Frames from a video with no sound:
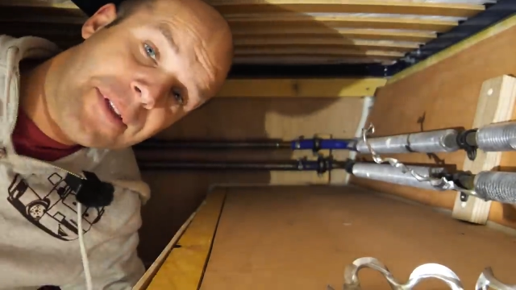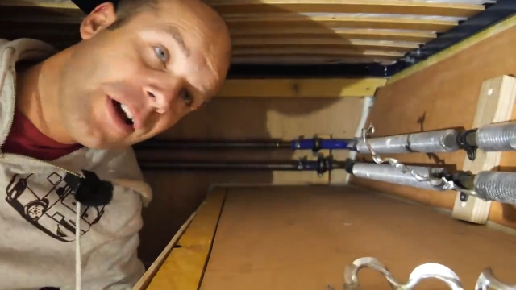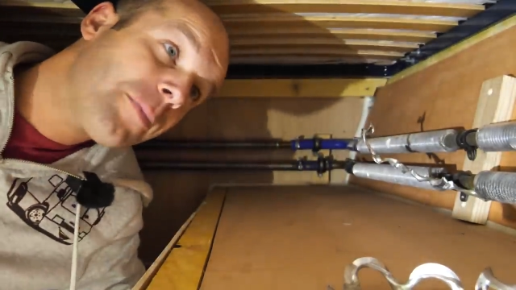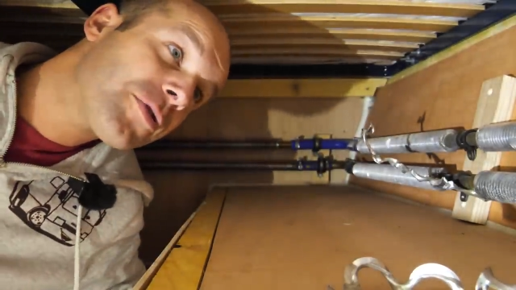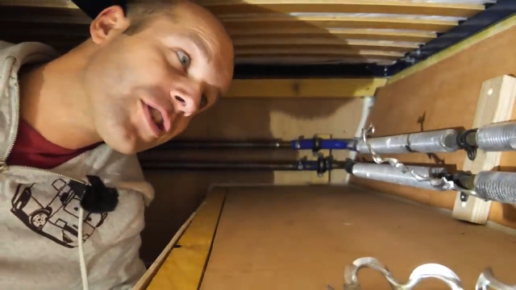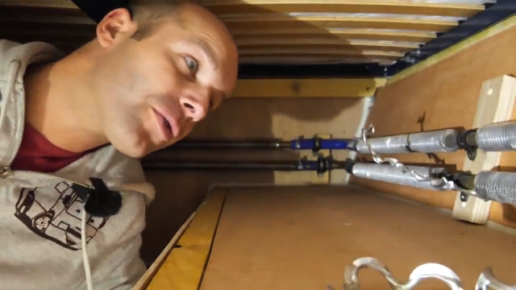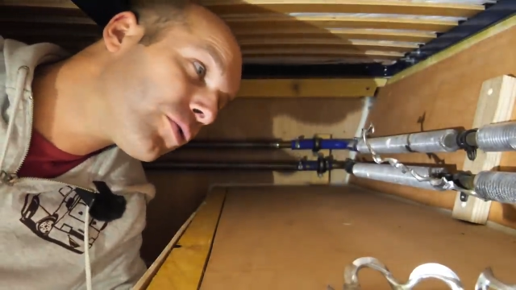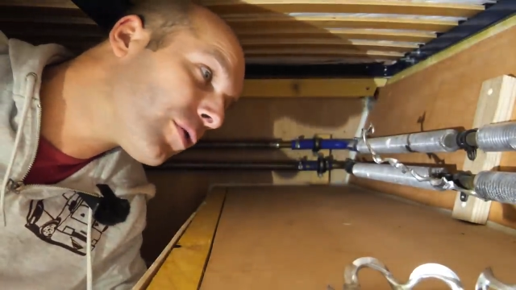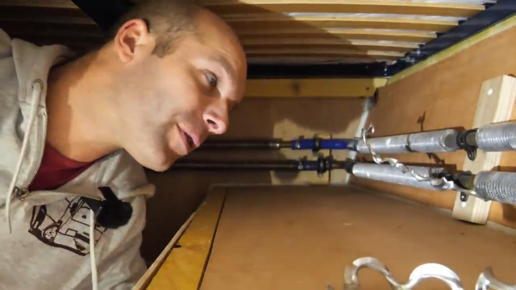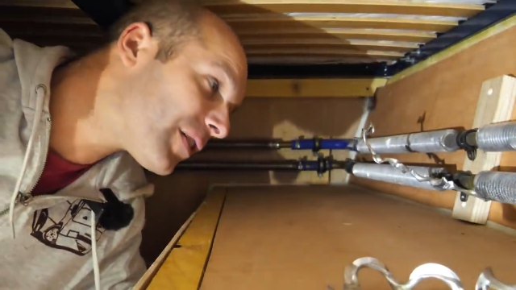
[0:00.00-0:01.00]
Hop, je tire tout
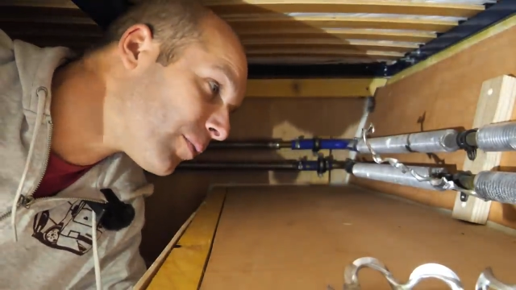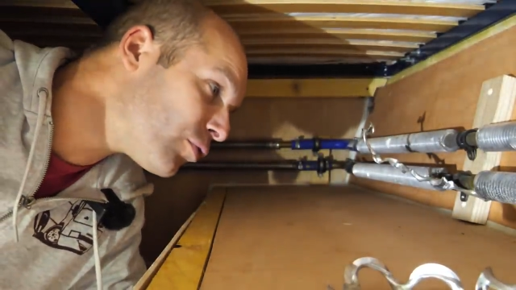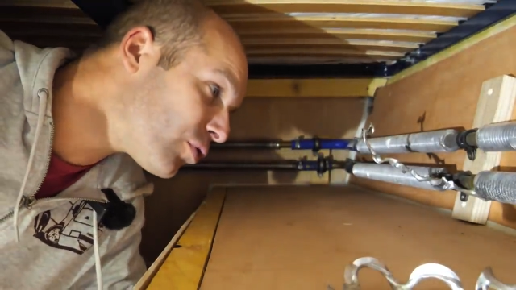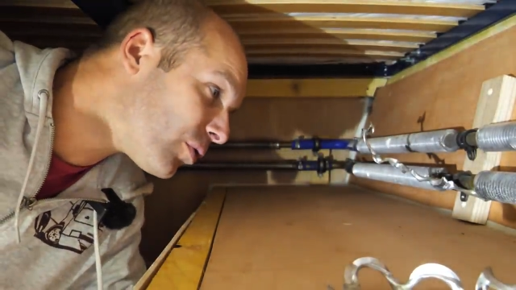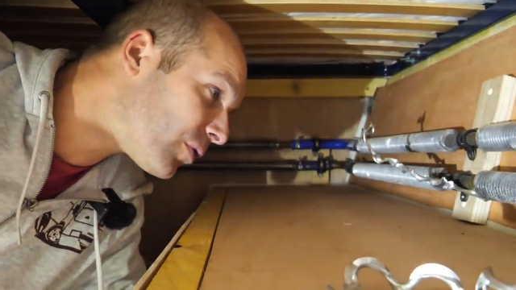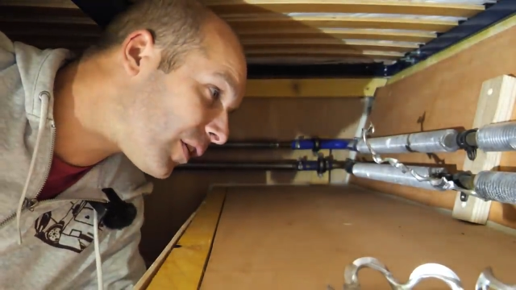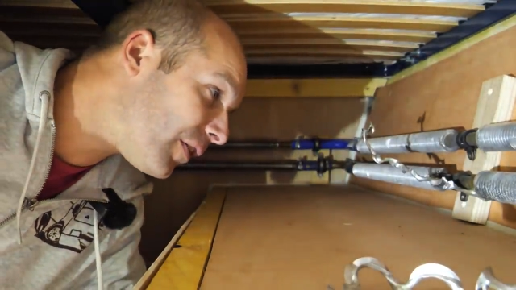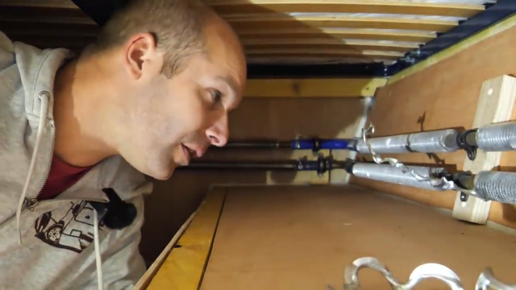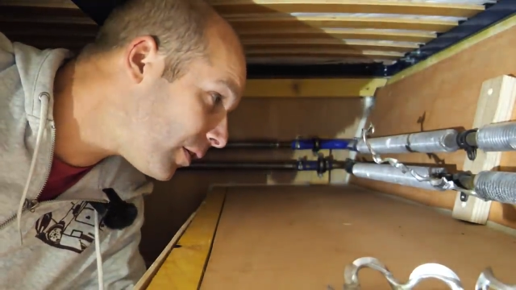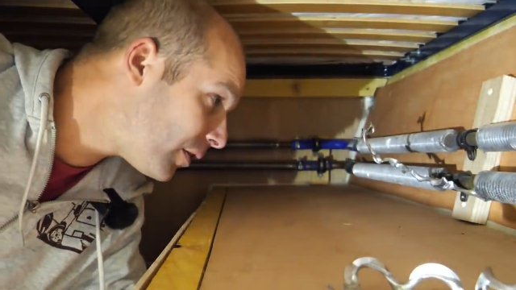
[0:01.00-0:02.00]
comme un tire-bouchon, vous
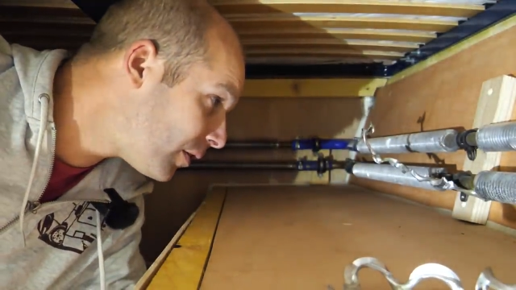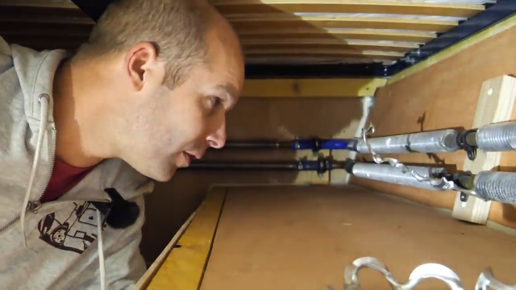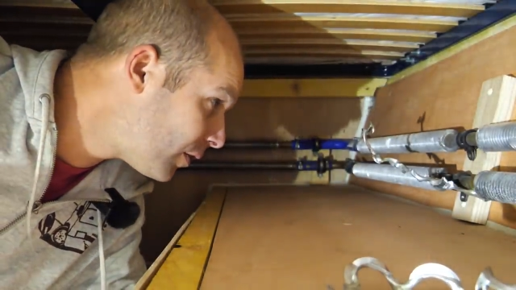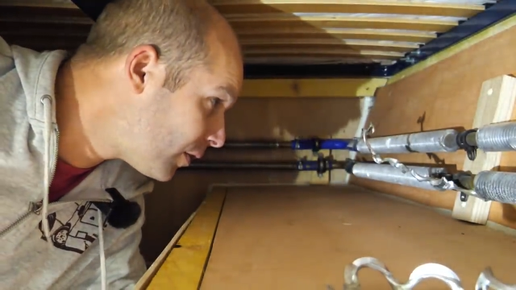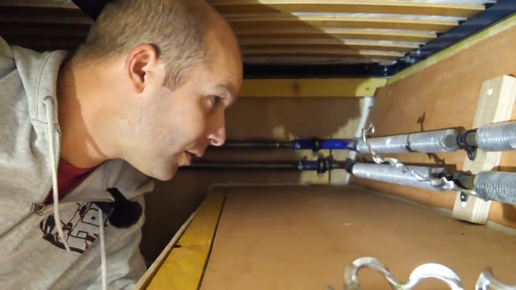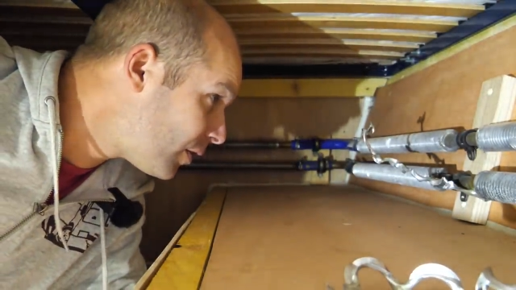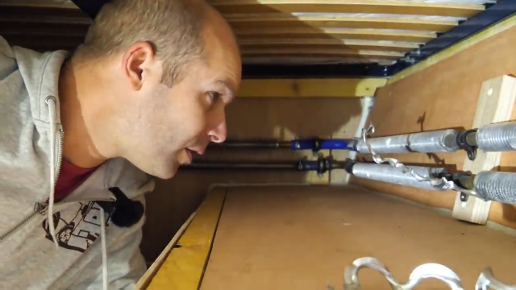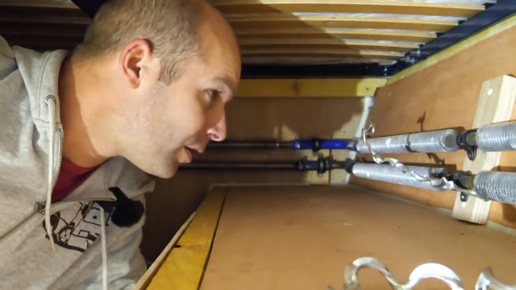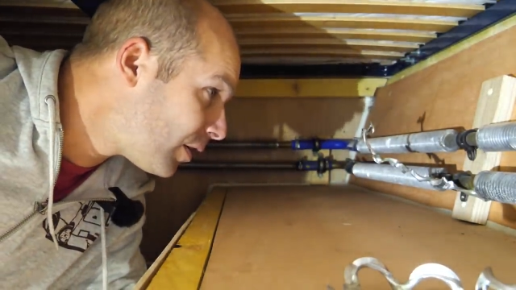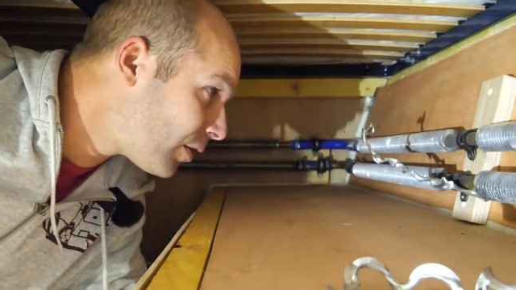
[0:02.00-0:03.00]
savez
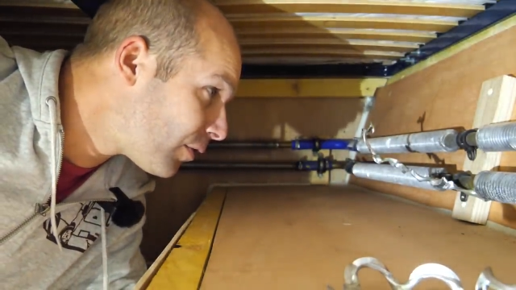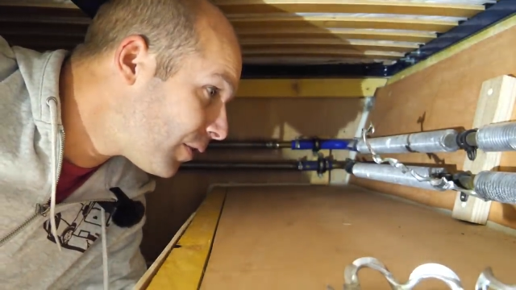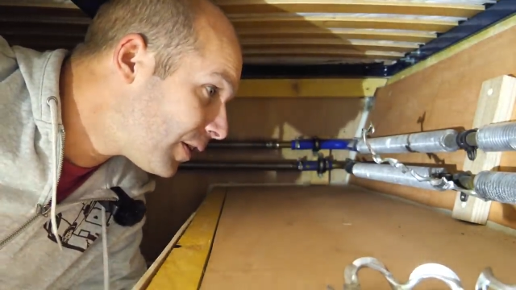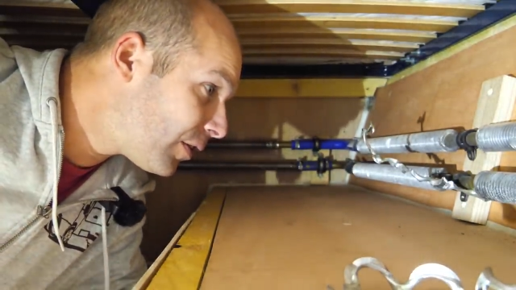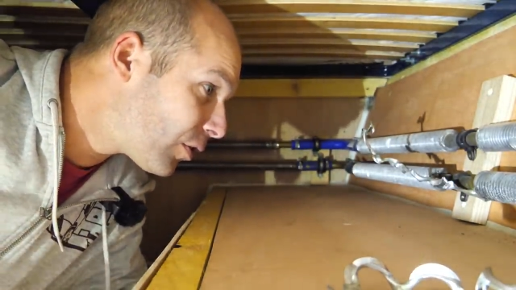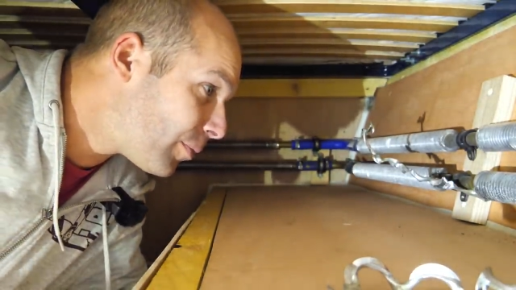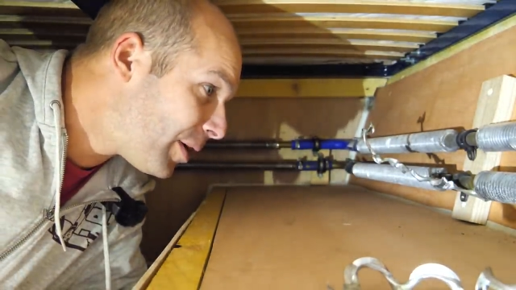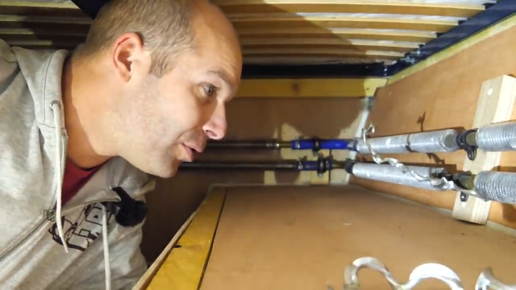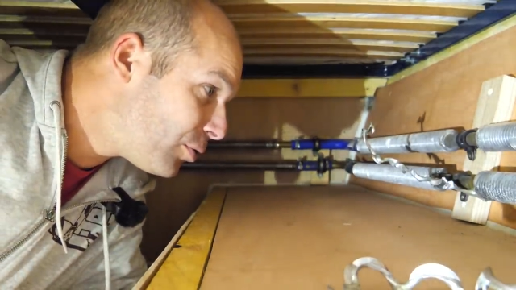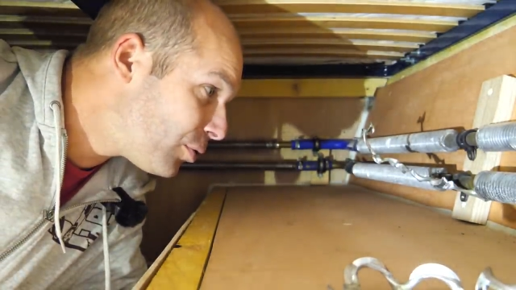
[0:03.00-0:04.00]
Et en fait, non, comme
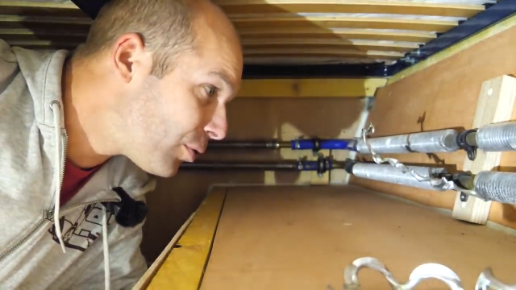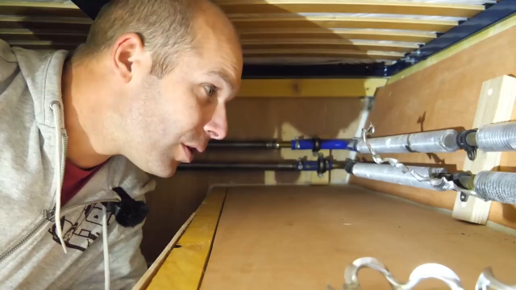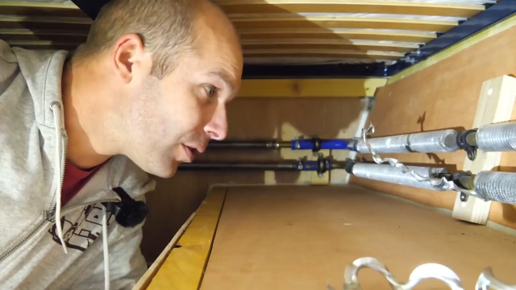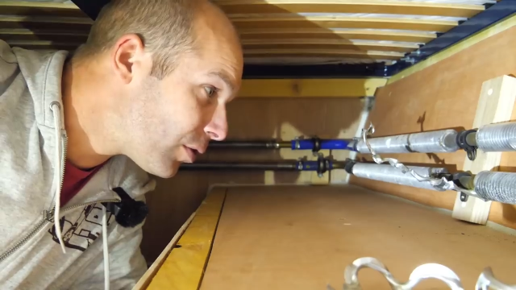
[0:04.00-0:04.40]
un yo-yo, quoi.